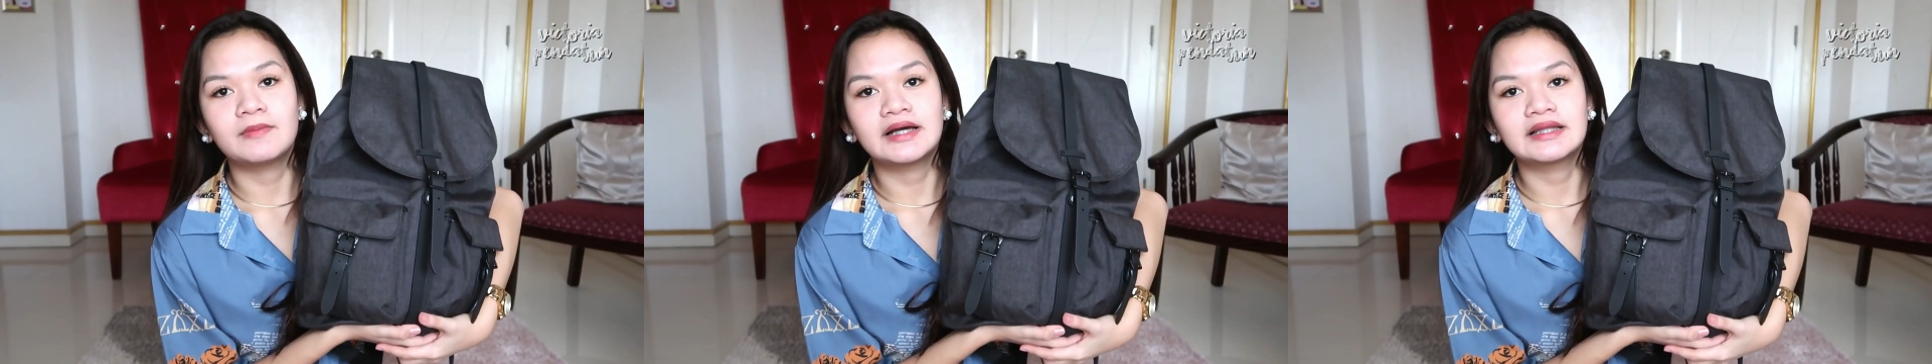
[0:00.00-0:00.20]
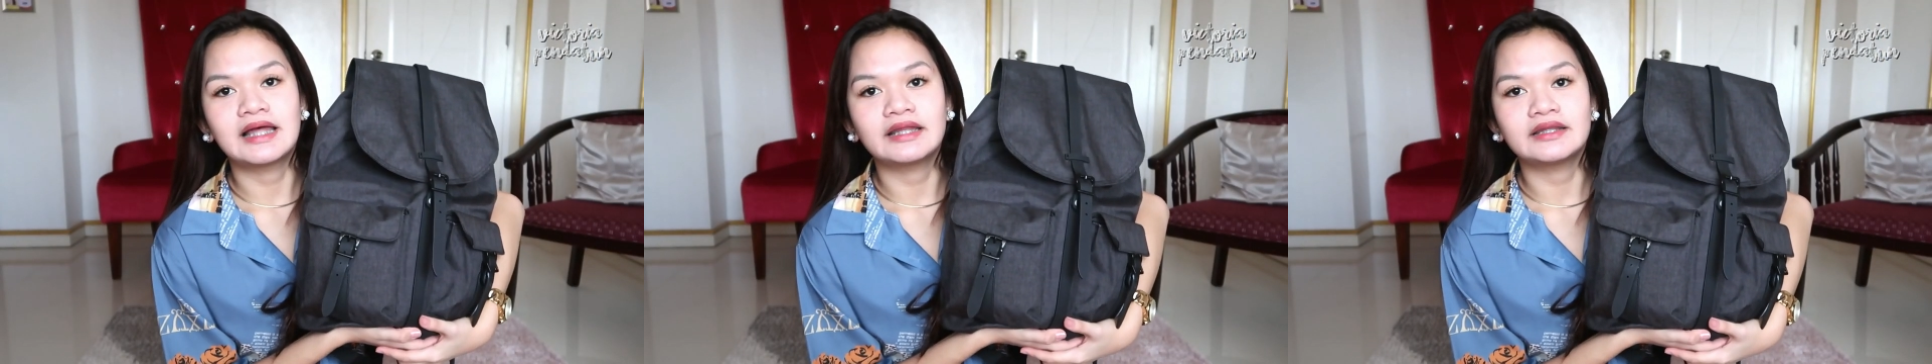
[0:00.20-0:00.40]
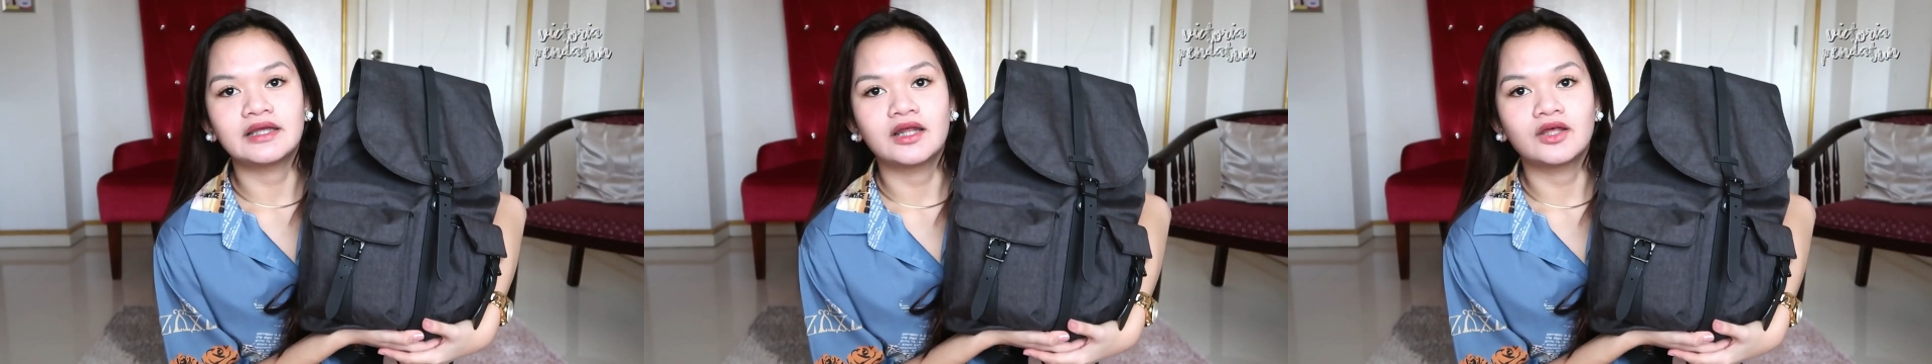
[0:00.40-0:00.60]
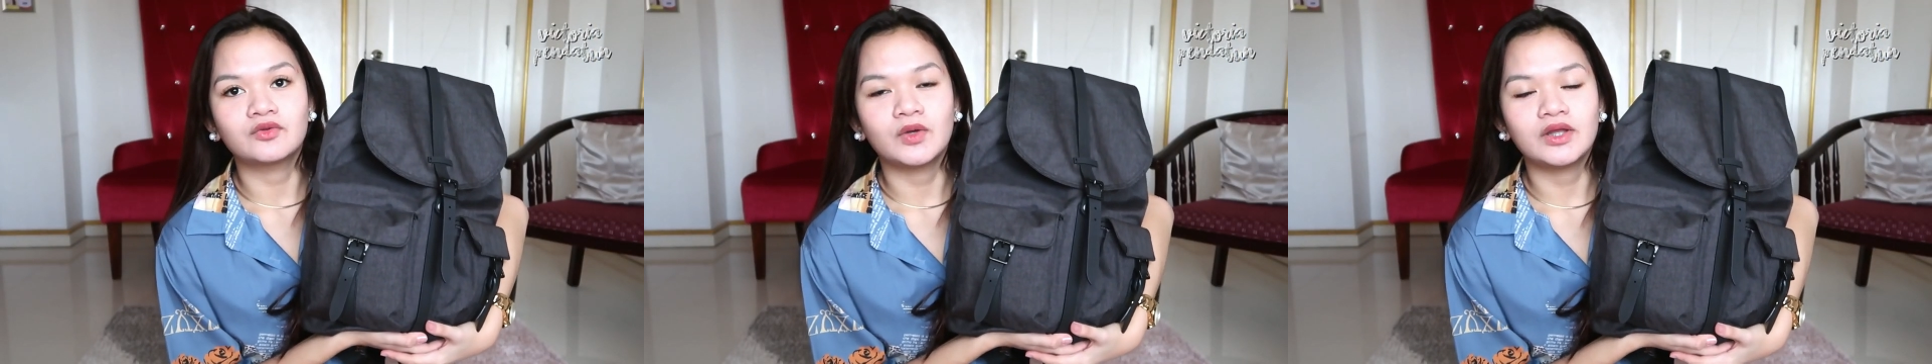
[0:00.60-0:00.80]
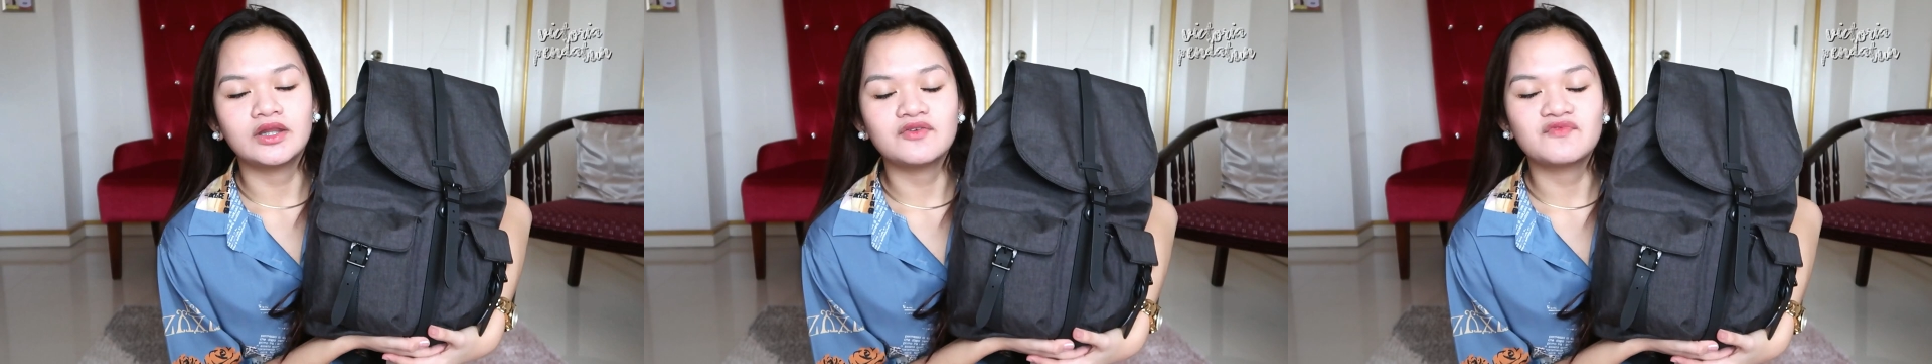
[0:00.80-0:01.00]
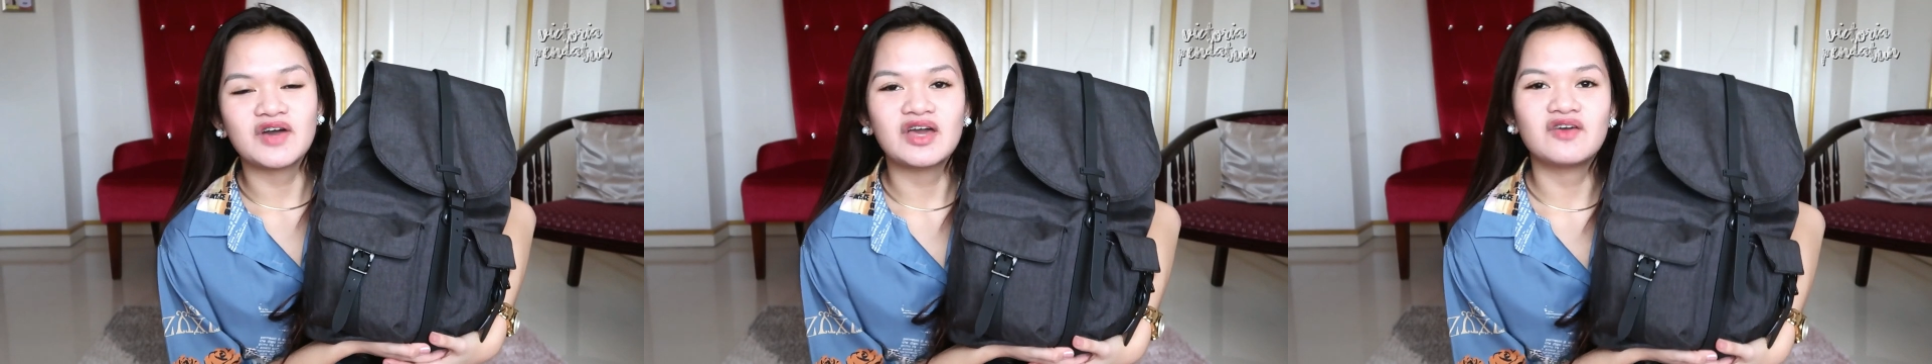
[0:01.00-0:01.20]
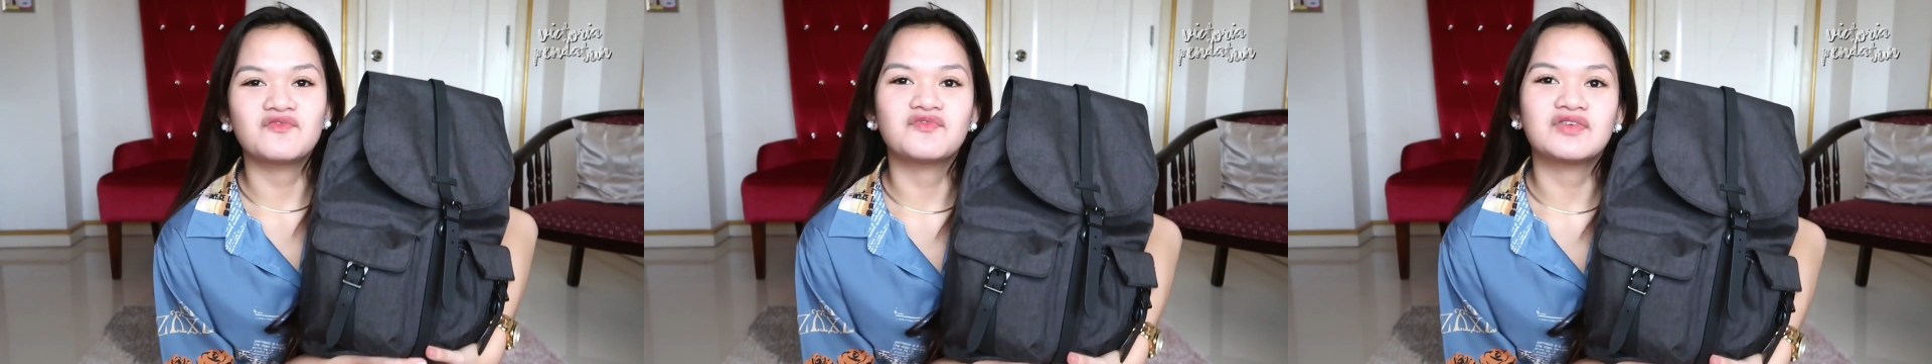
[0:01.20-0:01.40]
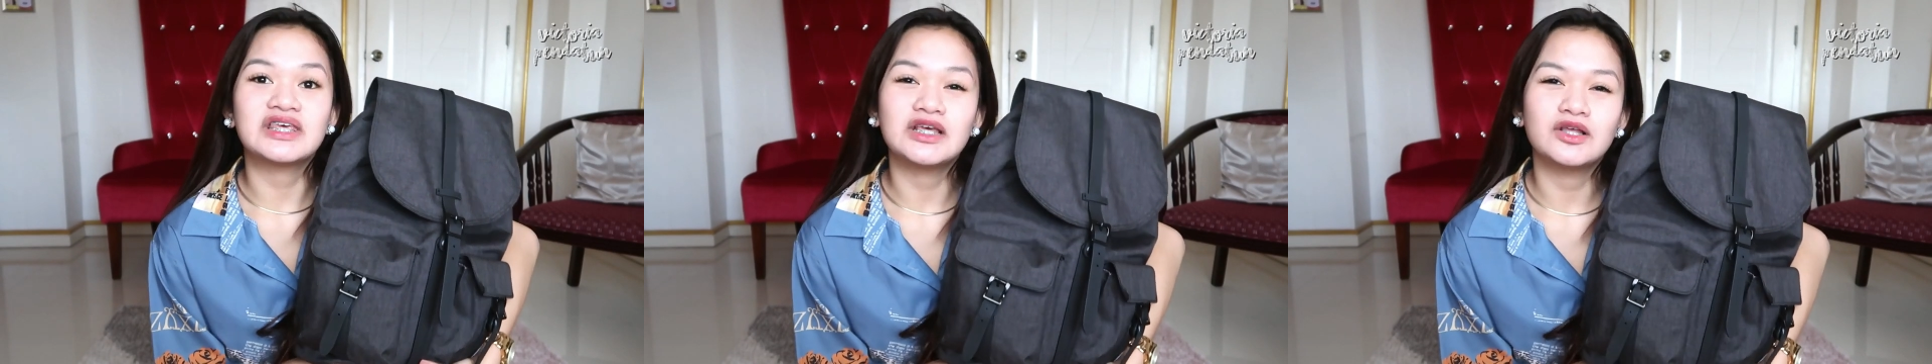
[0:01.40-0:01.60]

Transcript: na bag dati na 25